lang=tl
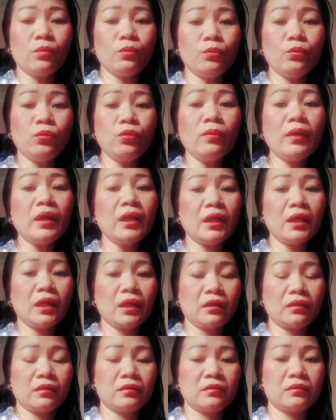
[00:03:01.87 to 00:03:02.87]

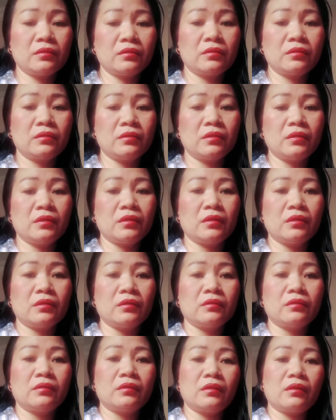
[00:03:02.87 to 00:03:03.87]
bumalik.
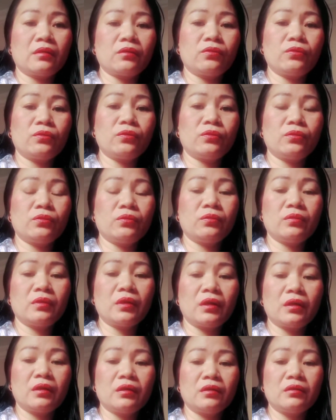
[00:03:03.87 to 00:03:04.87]
nako
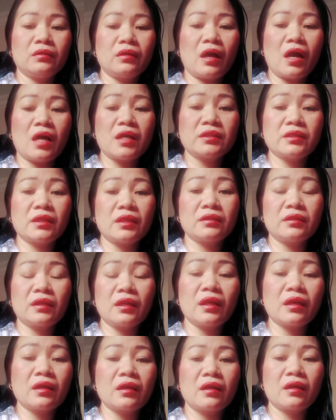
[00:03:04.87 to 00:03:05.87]
ang hassle
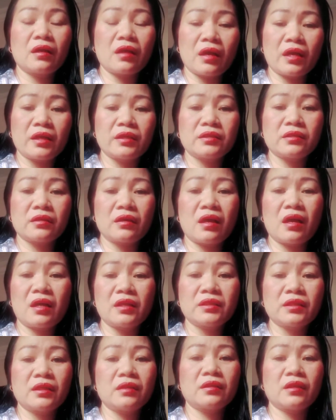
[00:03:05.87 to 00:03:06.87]
talaga guys, ang
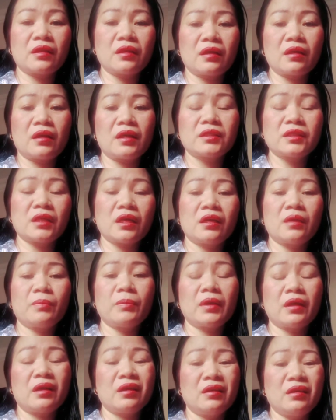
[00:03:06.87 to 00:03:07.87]
hassle talaga. Sana,
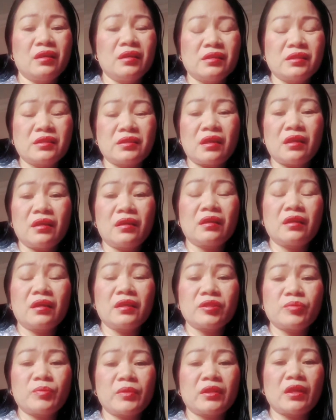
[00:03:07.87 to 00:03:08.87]
ma sana
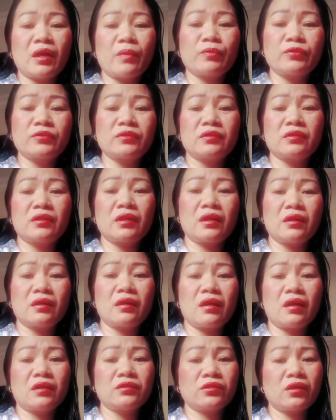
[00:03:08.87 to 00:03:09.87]
guys matapos na
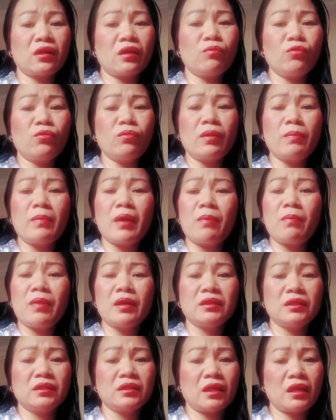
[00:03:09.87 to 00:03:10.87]
talaga. At saka
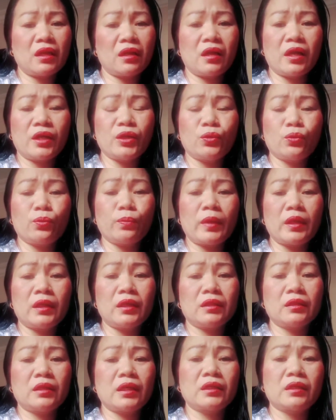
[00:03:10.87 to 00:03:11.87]
bumababa din talaga yung
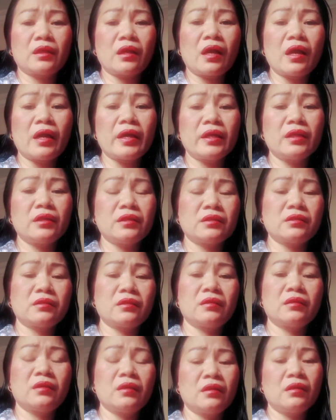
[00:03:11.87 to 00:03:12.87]
palitan
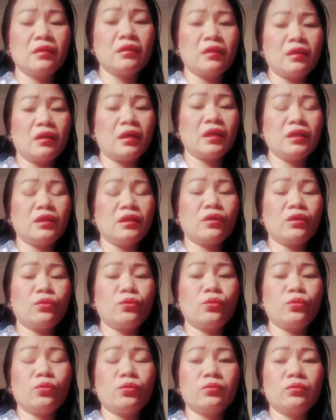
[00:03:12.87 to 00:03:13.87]
guys. Ay
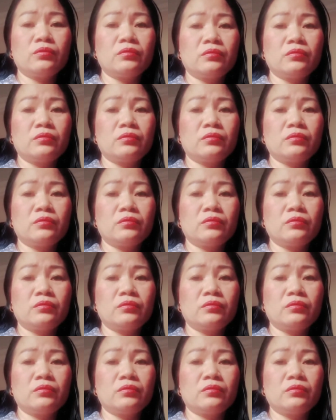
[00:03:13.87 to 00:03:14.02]
nako